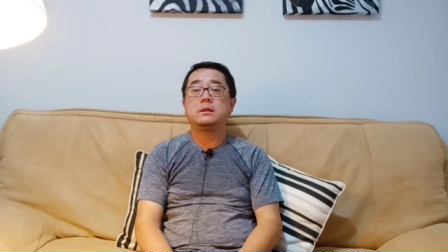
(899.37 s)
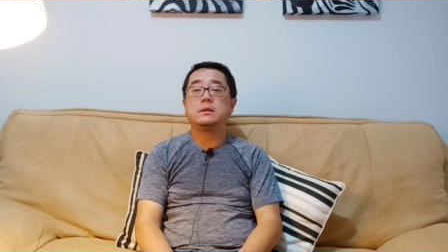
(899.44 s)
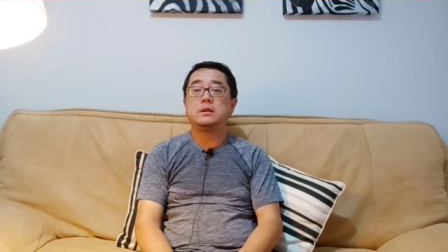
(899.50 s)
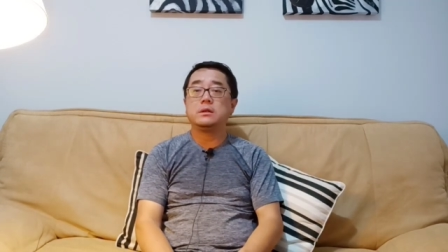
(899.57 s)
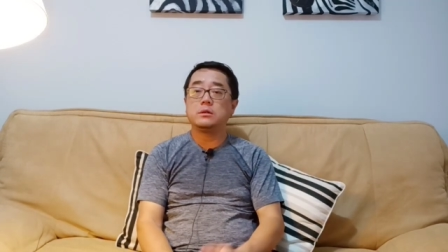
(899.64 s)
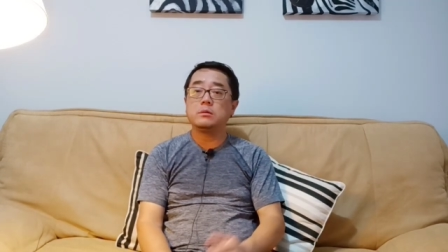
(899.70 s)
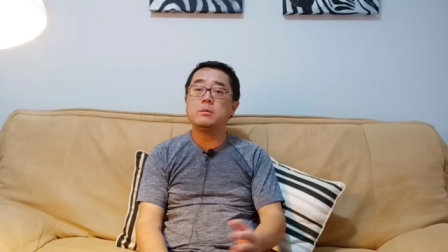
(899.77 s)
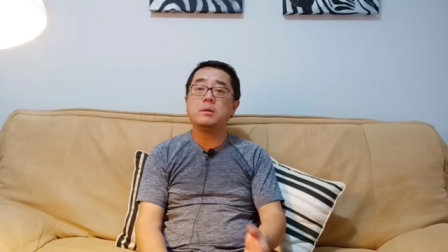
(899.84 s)
你
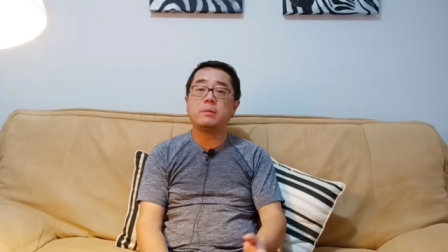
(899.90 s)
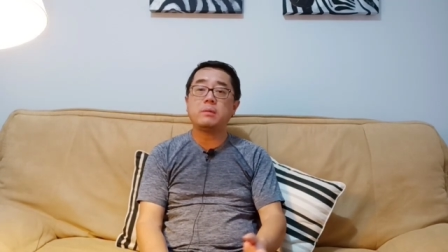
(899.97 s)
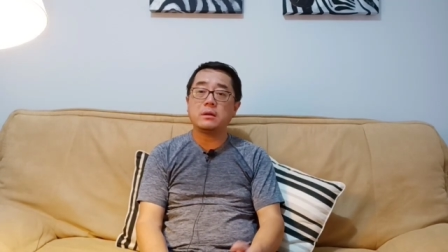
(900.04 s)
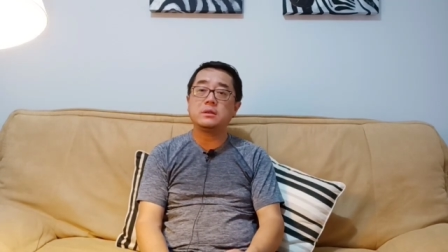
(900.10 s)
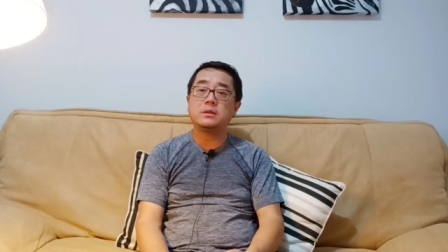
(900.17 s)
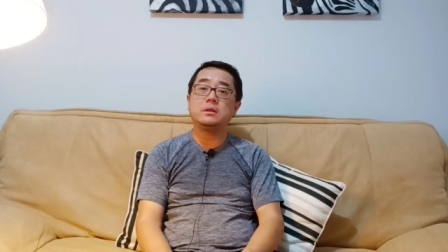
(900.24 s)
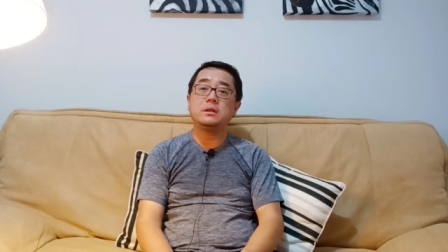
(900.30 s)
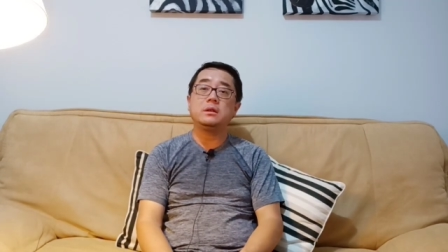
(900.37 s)
都没办法
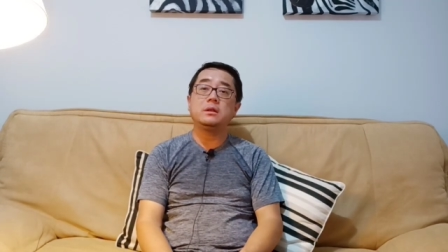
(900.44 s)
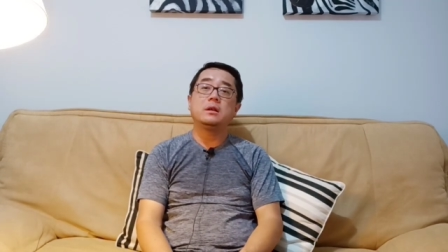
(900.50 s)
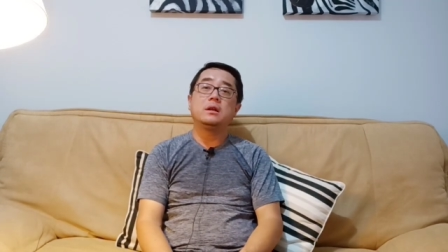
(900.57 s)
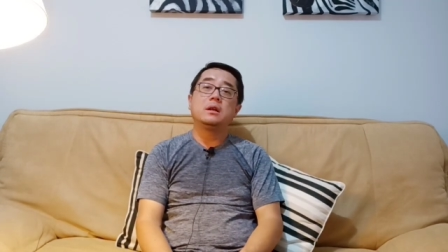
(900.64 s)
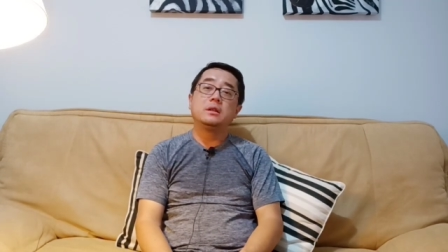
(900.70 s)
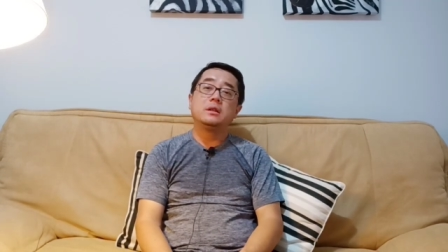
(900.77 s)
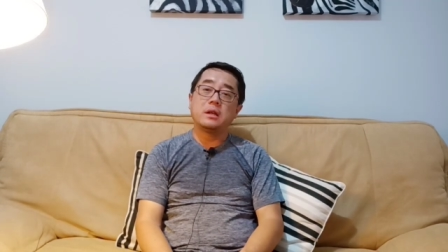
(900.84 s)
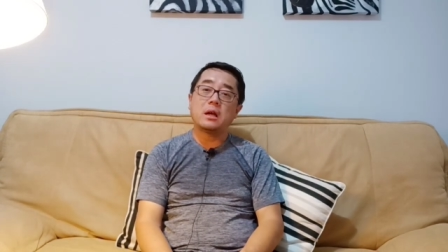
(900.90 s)
清零，
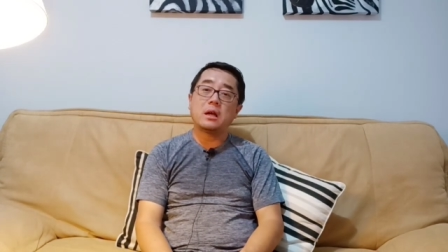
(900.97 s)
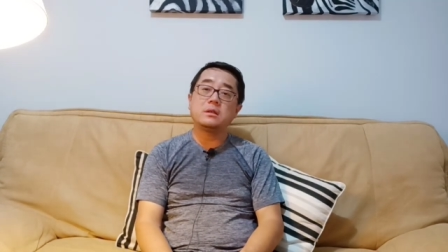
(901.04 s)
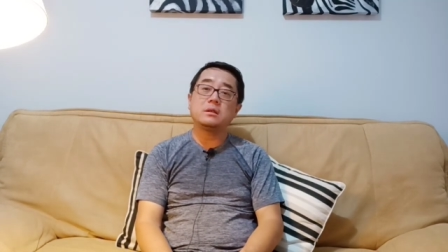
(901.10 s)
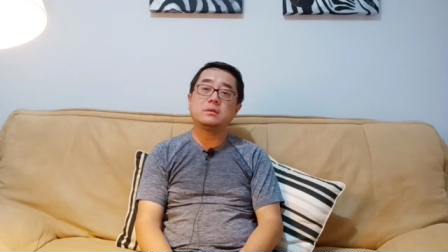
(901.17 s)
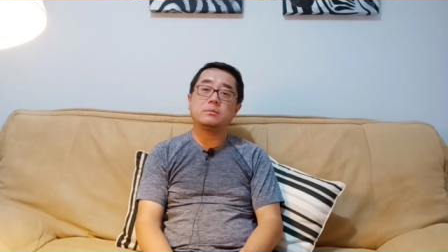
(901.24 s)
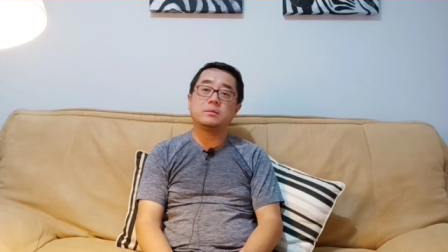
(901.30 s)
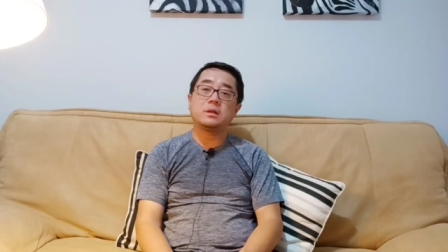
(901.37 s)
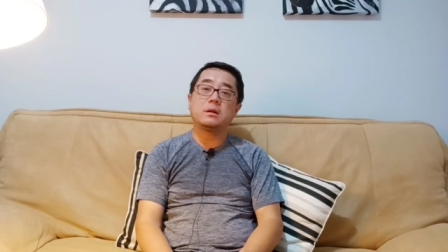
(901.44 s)
你还想
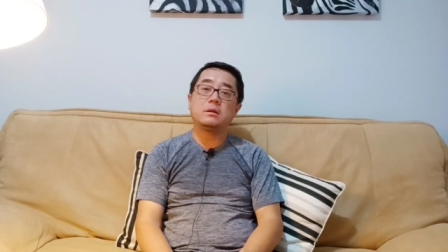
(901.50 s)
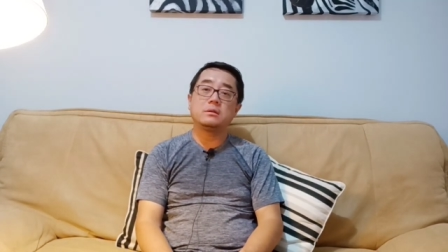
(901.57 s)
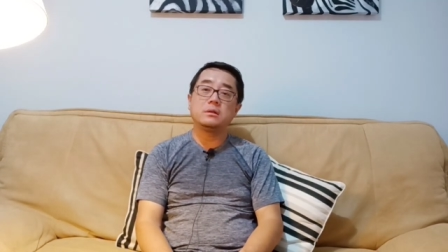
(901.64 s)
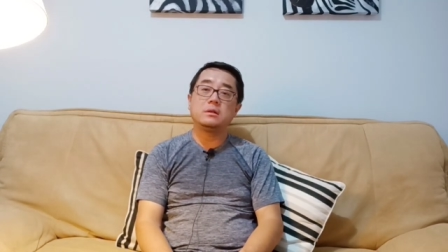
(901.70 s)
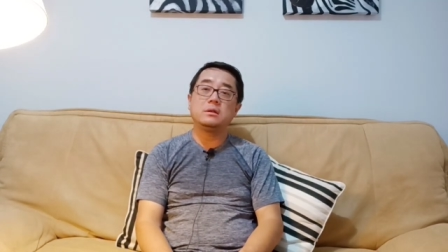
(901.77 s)
怎么着？你